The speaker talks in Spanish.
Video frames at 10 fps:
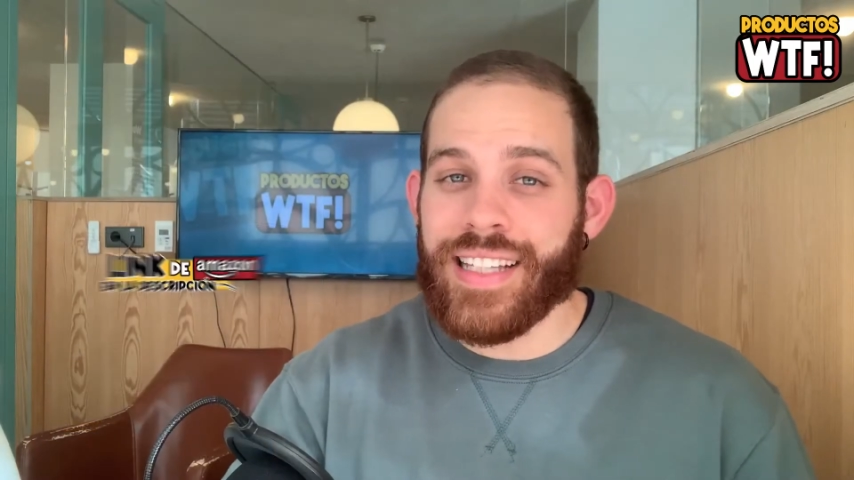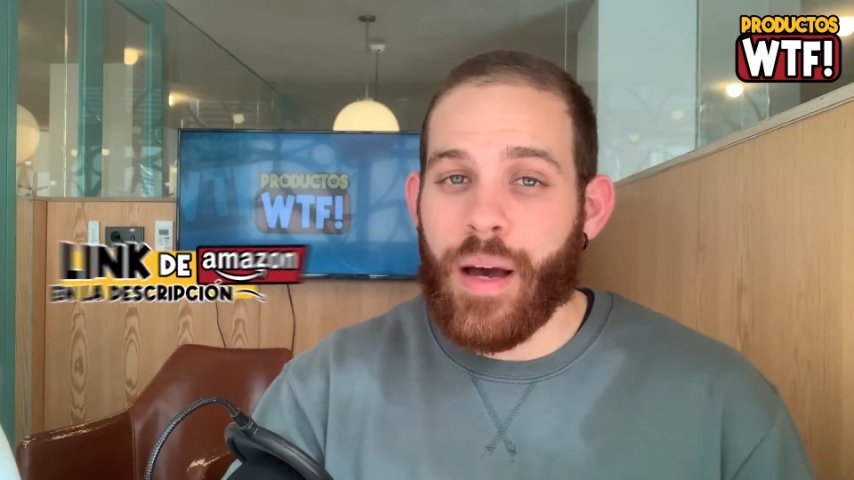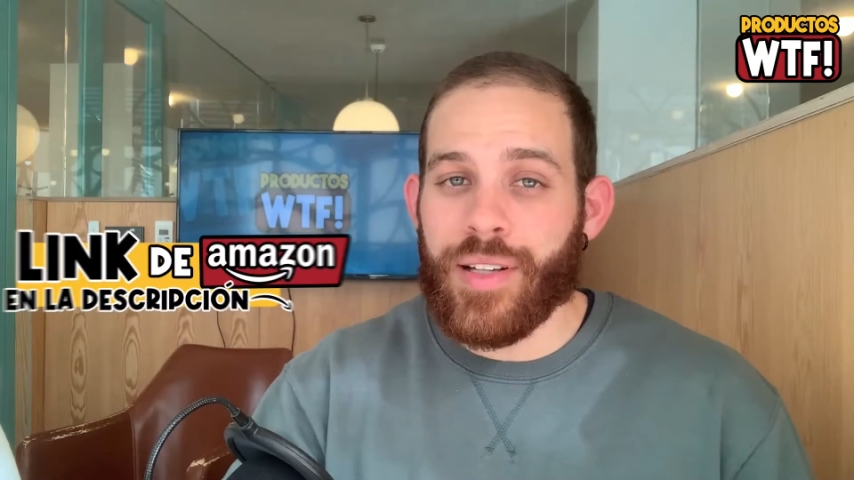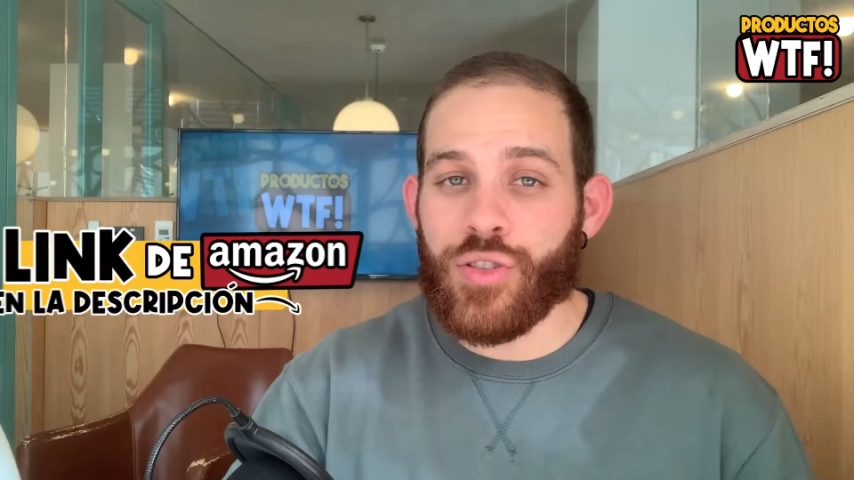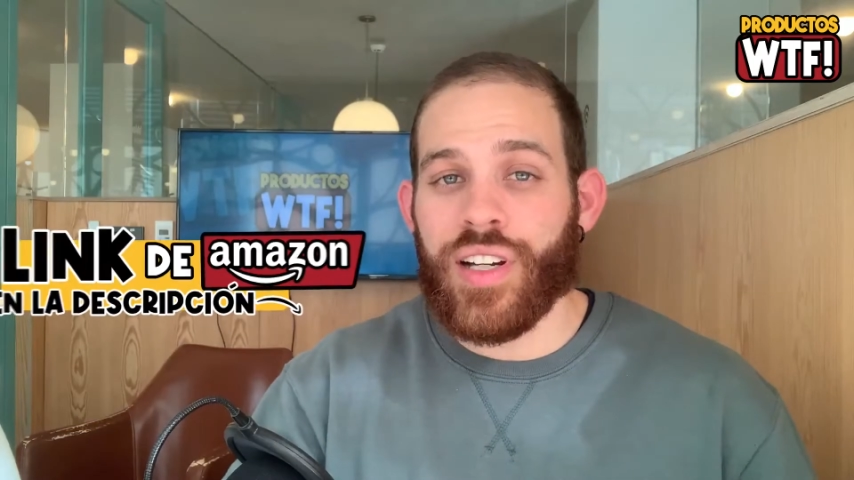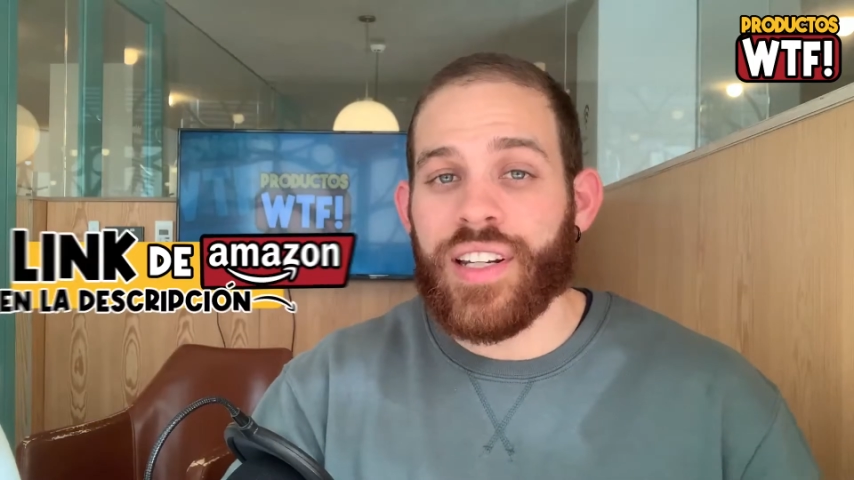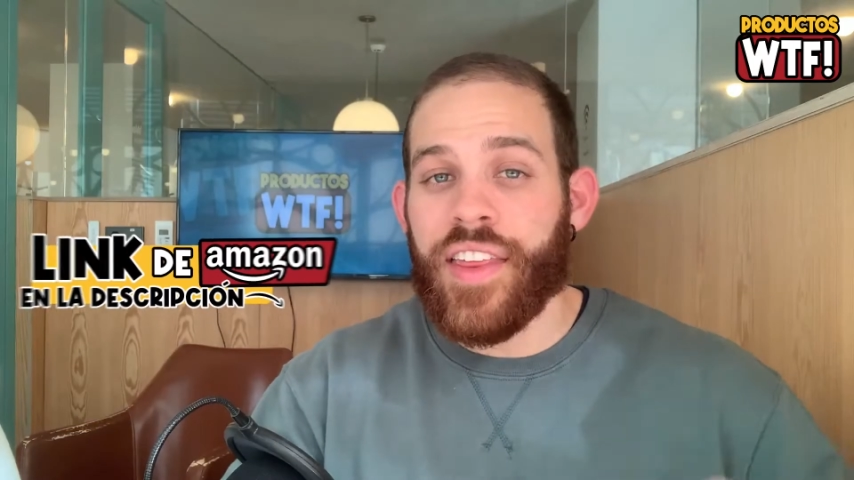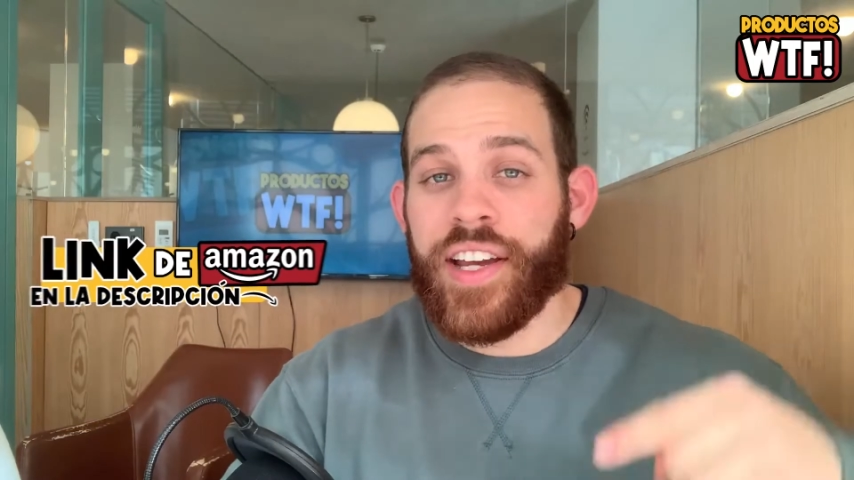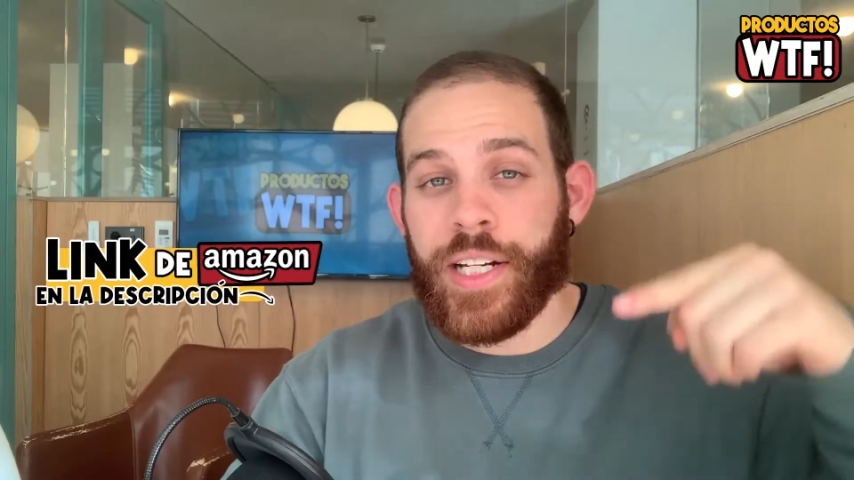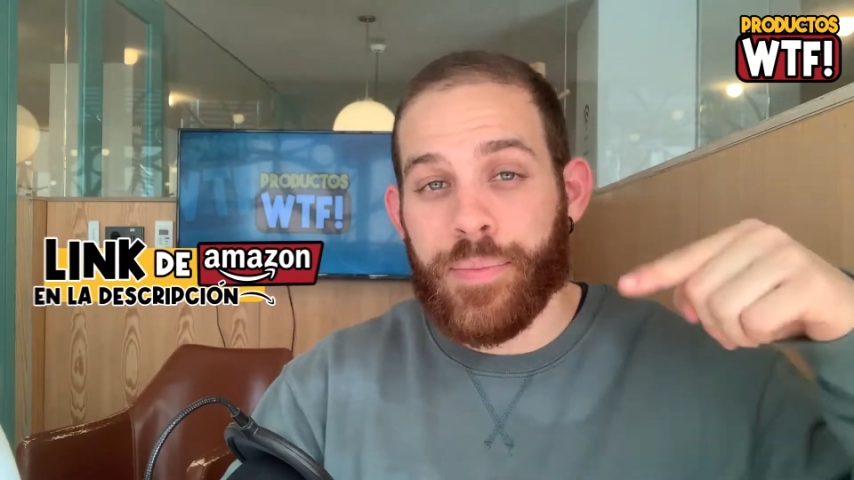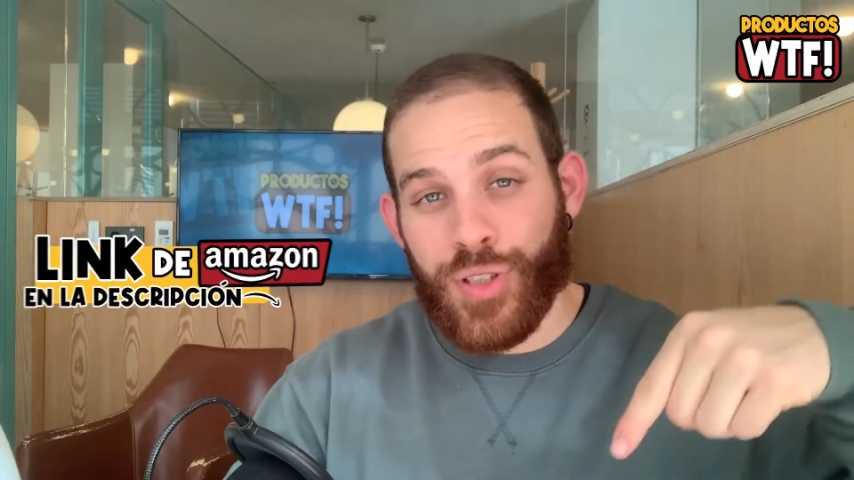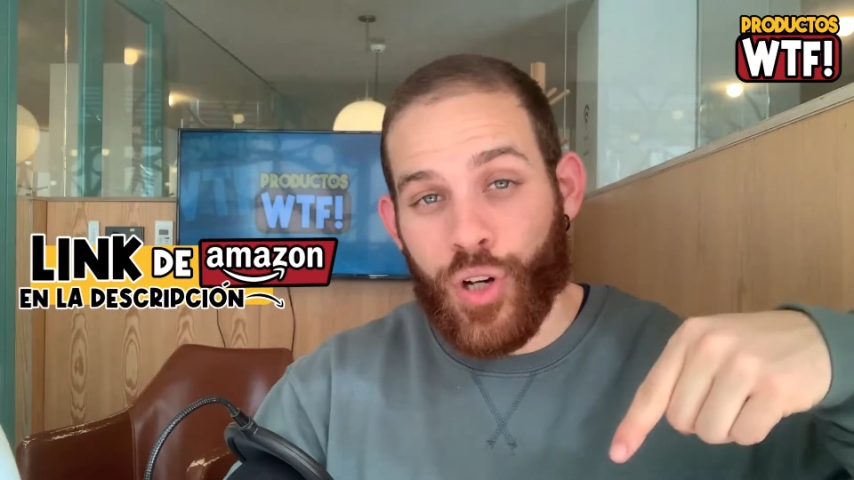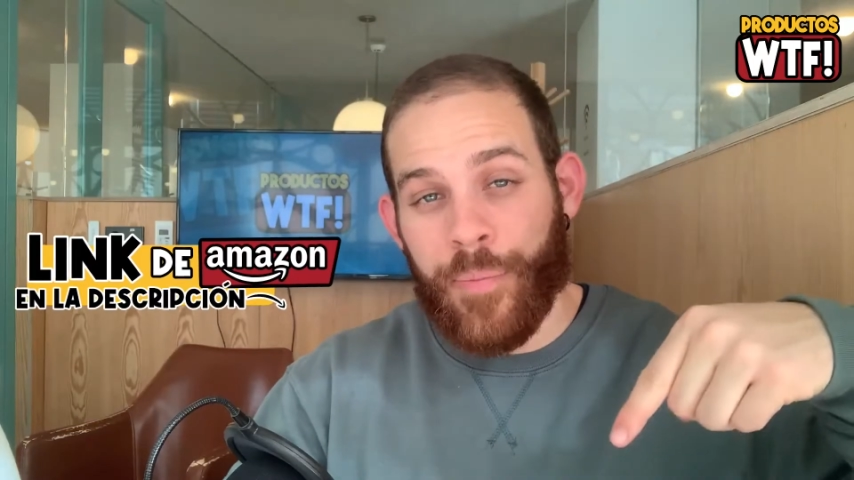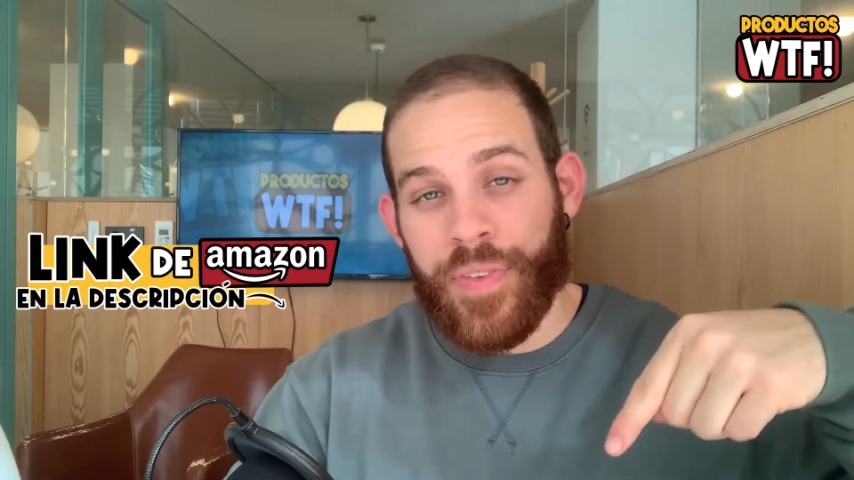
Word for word: de Amazon en la descripción